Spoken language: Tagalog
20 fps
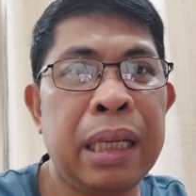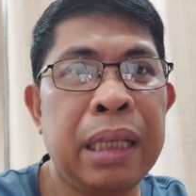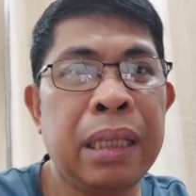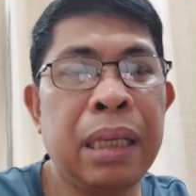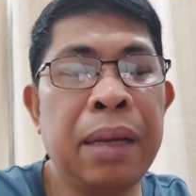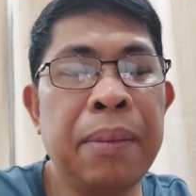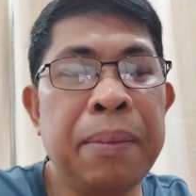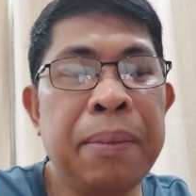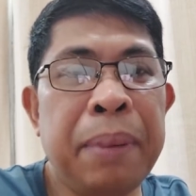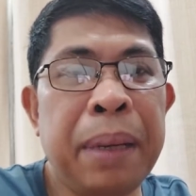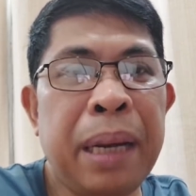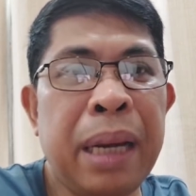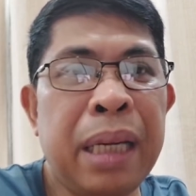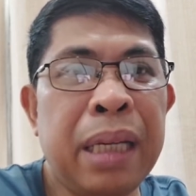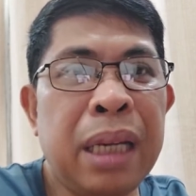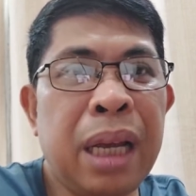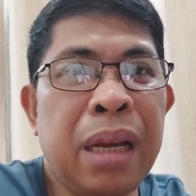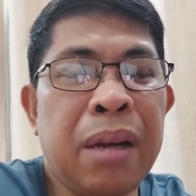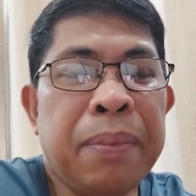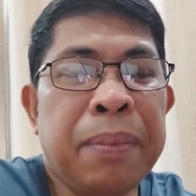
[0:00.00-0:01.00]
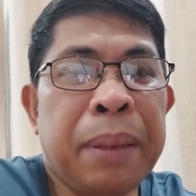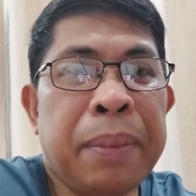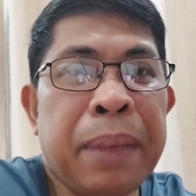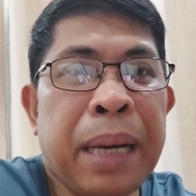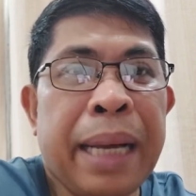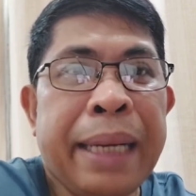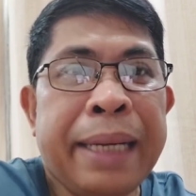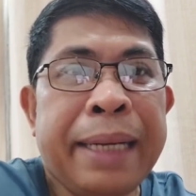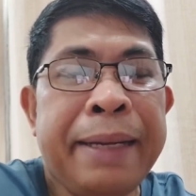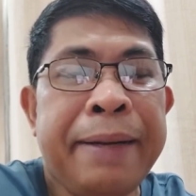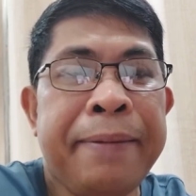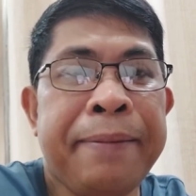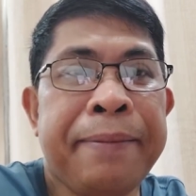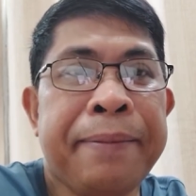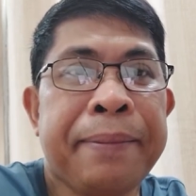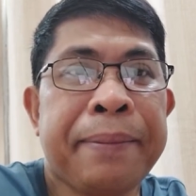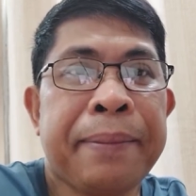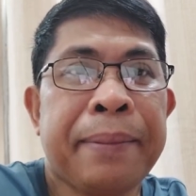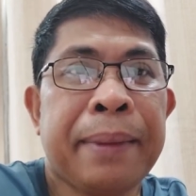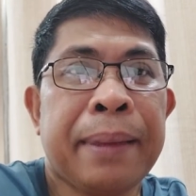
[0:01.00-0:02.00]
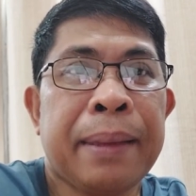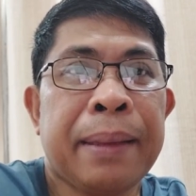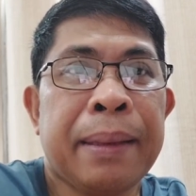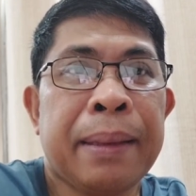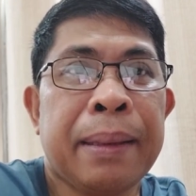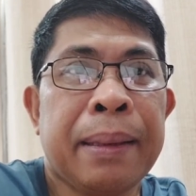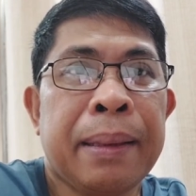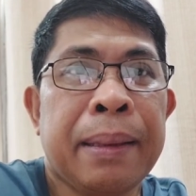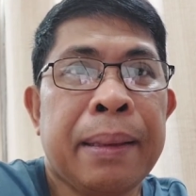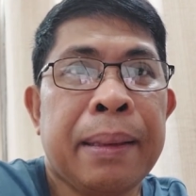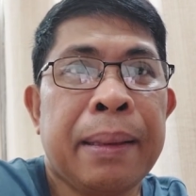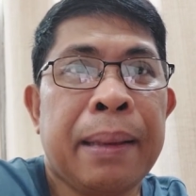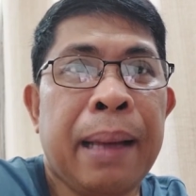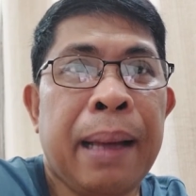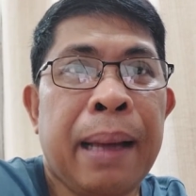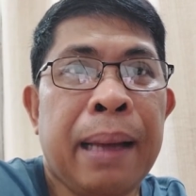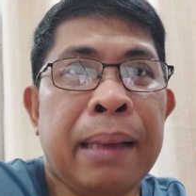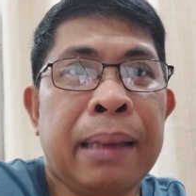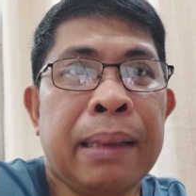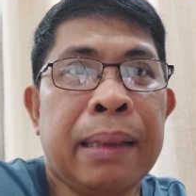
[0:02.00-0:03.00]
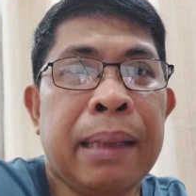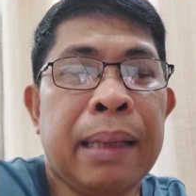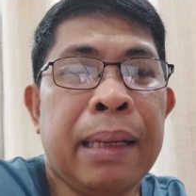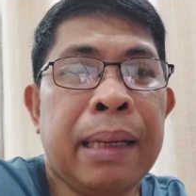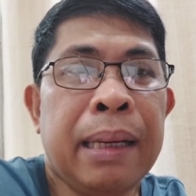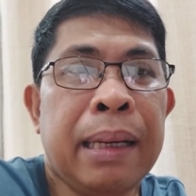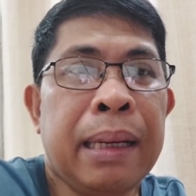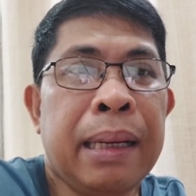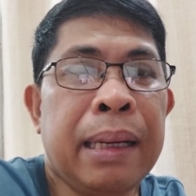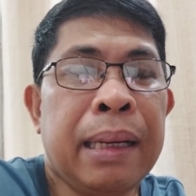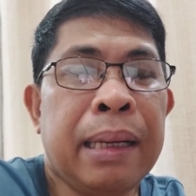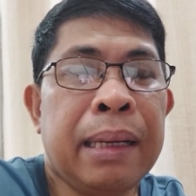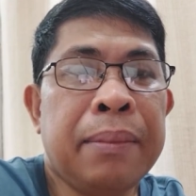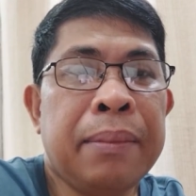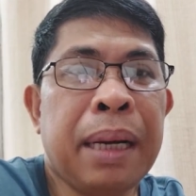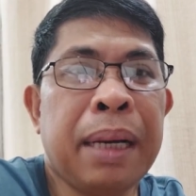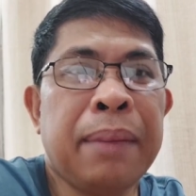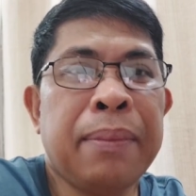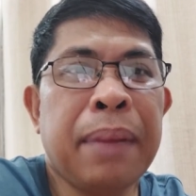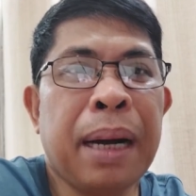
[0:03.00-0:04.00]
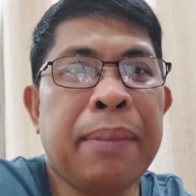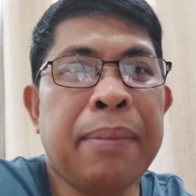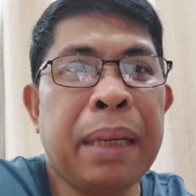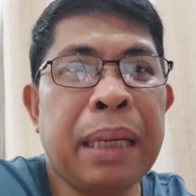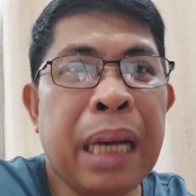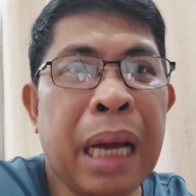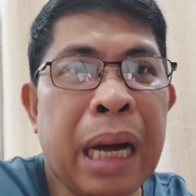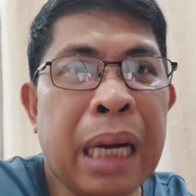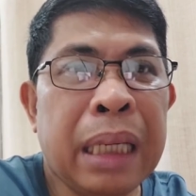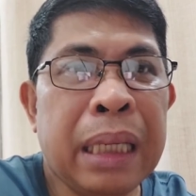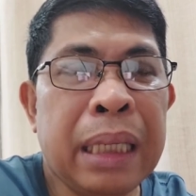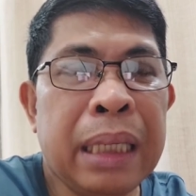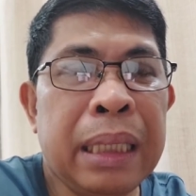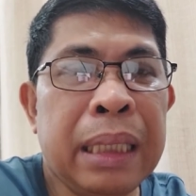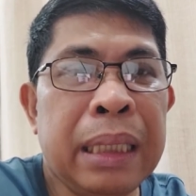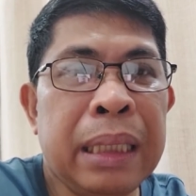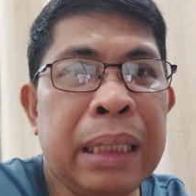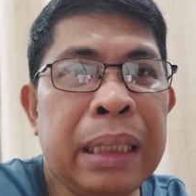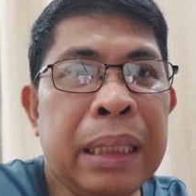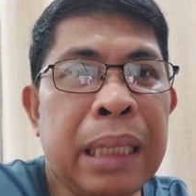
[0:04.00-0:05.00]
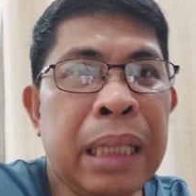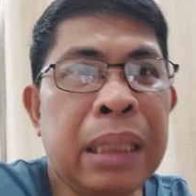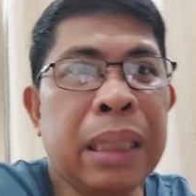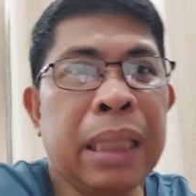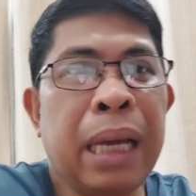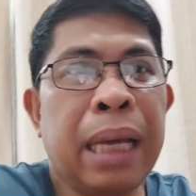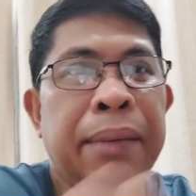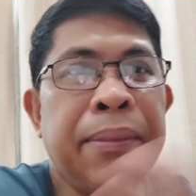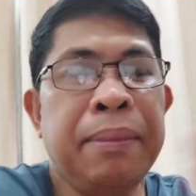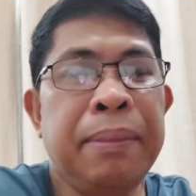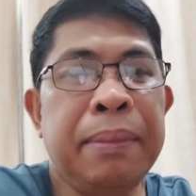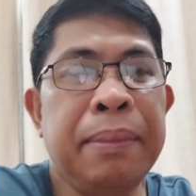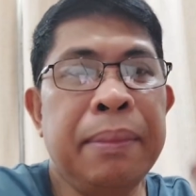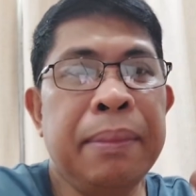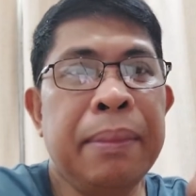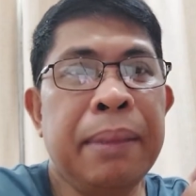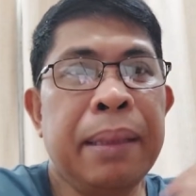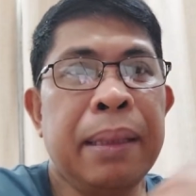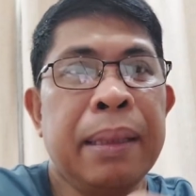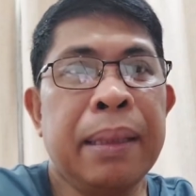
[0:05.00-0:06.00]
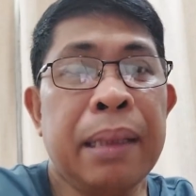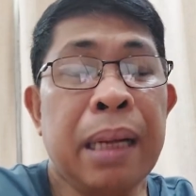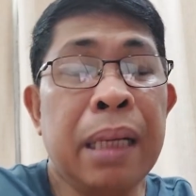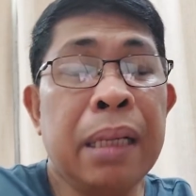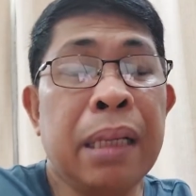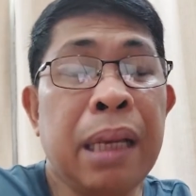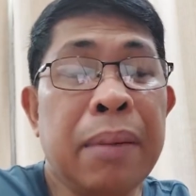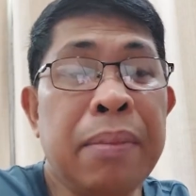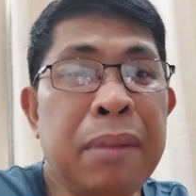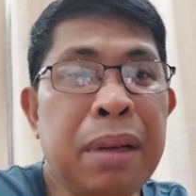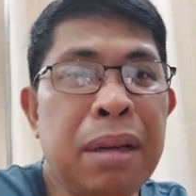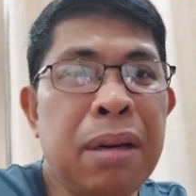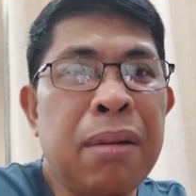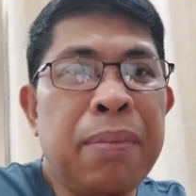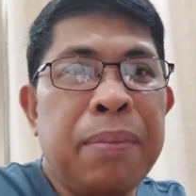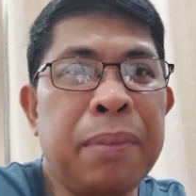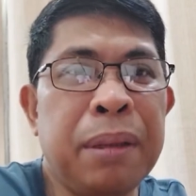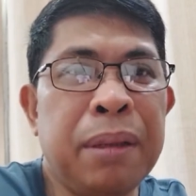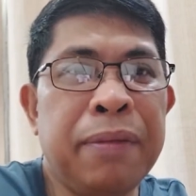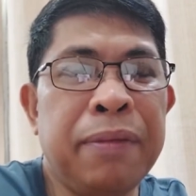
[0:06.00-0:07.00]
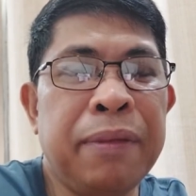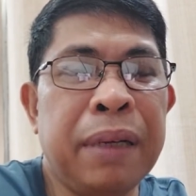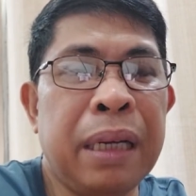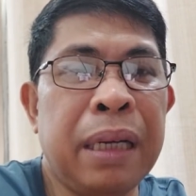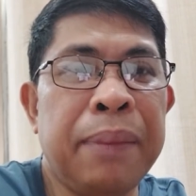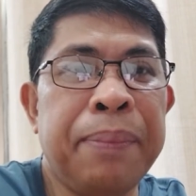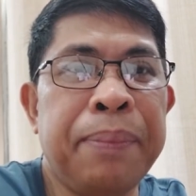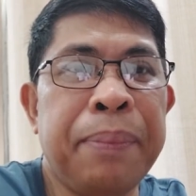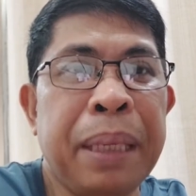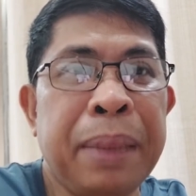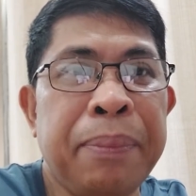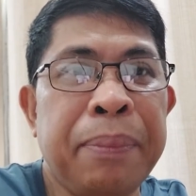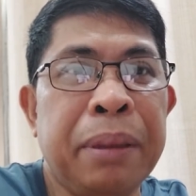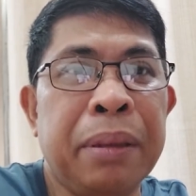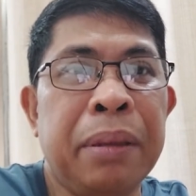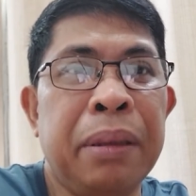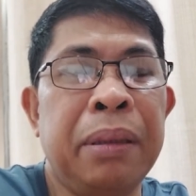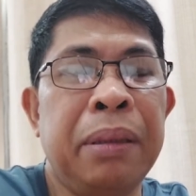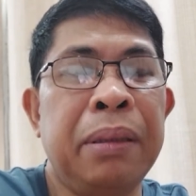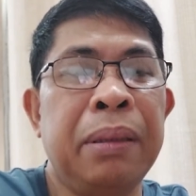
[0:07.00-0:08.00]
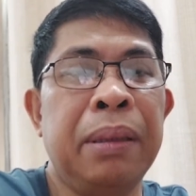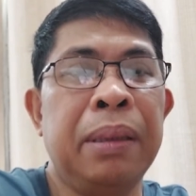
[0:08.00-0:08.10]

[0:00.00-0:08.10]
Siyempre, sino pa man ang uh, ah, magbabalak, the same, the same group of uh, people,